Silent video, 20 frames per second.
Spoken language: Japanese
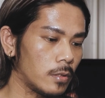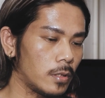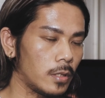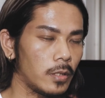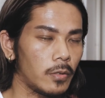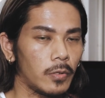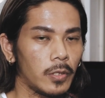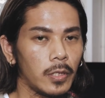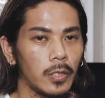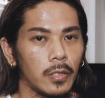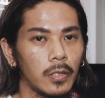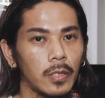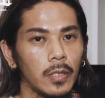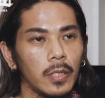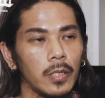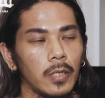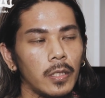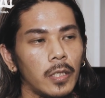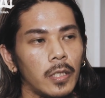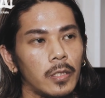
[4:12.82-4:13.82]
で俺一
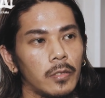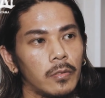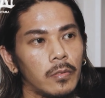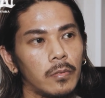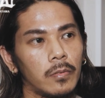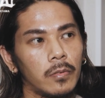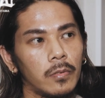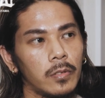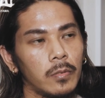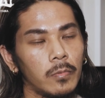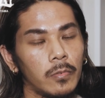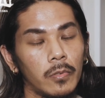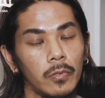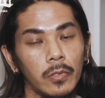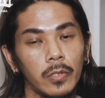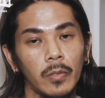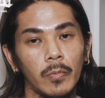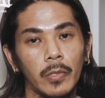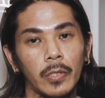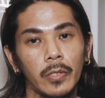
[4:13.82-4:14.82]
回ねその自分
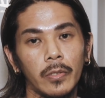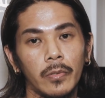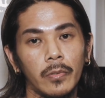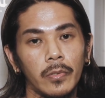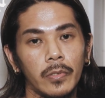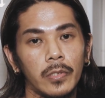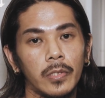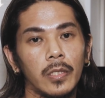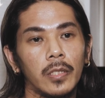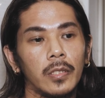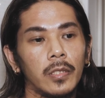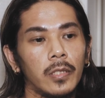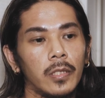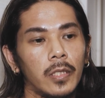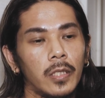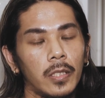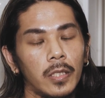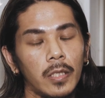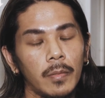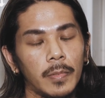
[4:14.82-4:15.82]
掘ってもらってる堀内さんに「
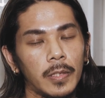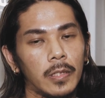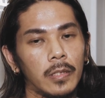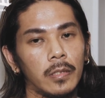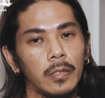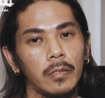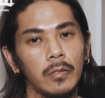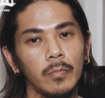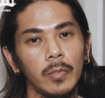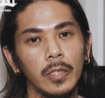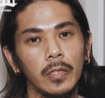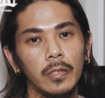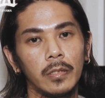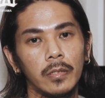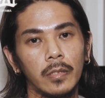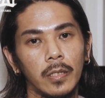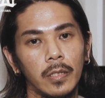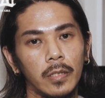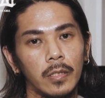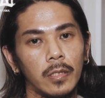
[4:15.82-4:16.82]
えナミさんってうまいんで
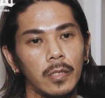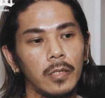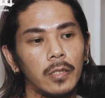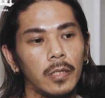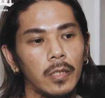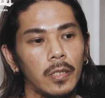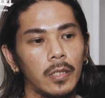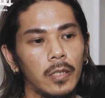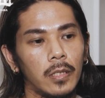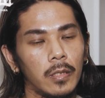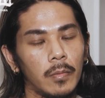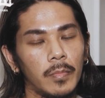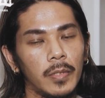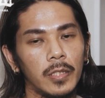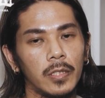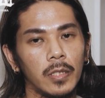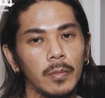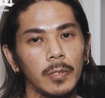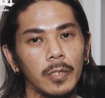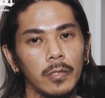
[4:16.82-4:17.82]
すか?」って聞いたら「いやめ
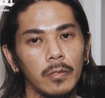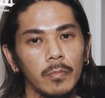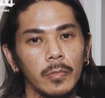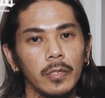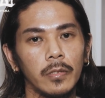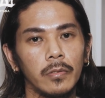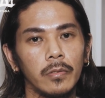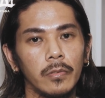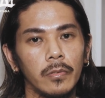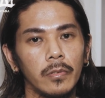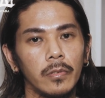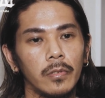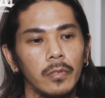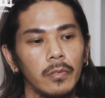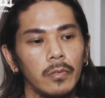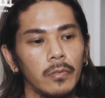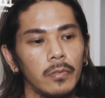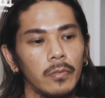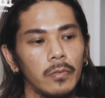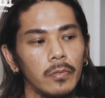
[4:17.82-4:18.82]
ちゃめちゃうまいですよ」って
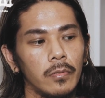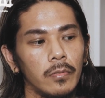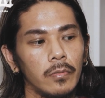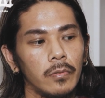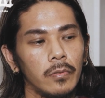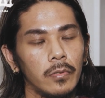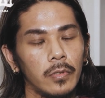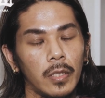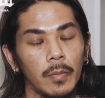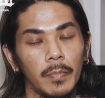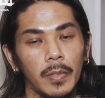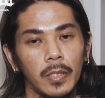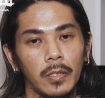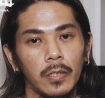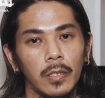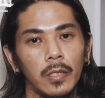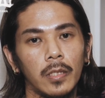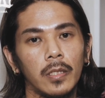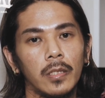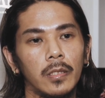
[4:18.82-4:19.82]
いうふうにやっぱ言っ
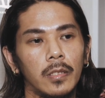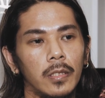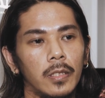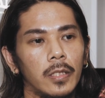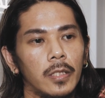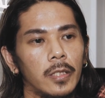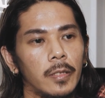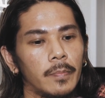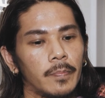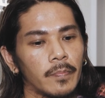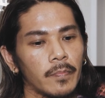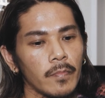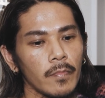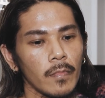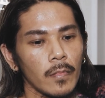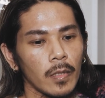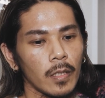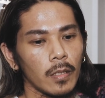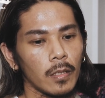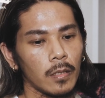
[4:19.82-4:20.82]
てたんで
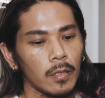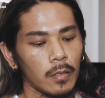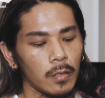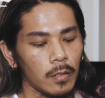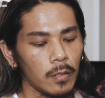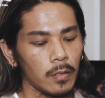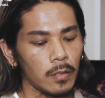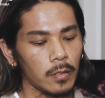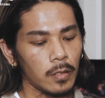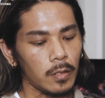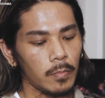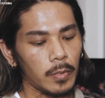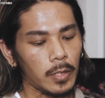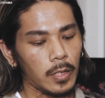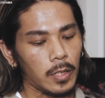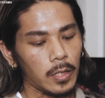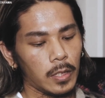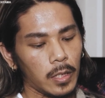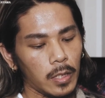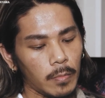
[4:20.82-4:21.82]
やっぱ
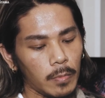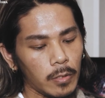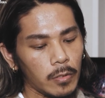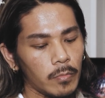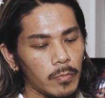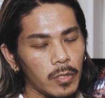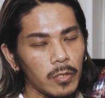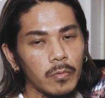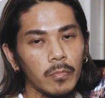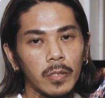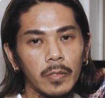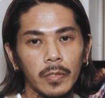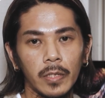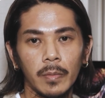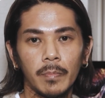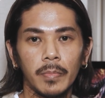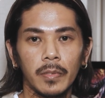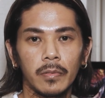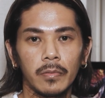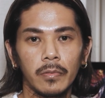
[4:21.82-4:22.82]
片山の見る目が
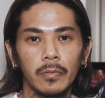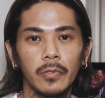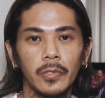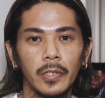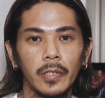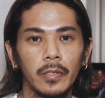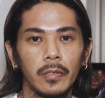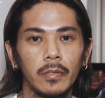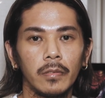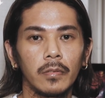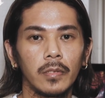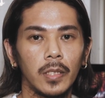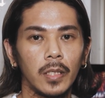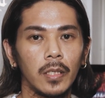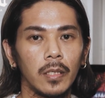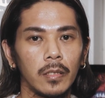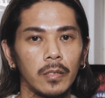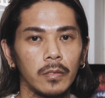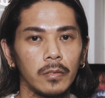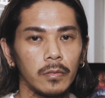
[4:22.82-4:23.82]
やっぱすごいなっていうか、
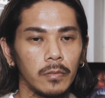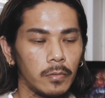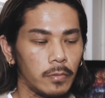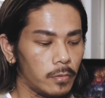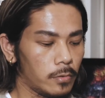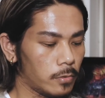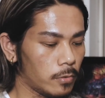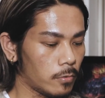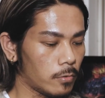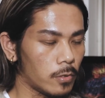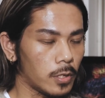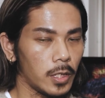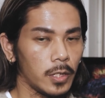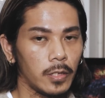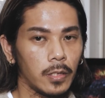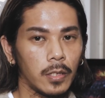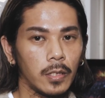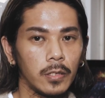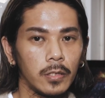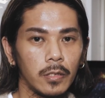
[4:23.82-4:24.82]
うん、そこかいっ
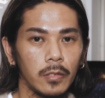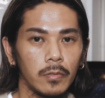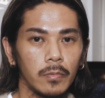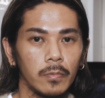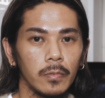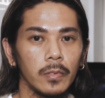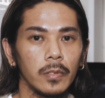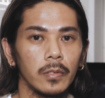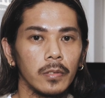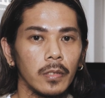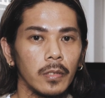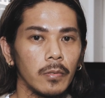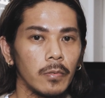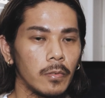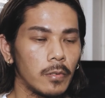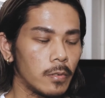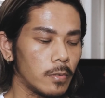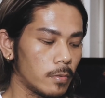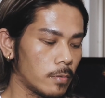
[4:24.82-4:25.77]
て感じだと思うんですけど、うん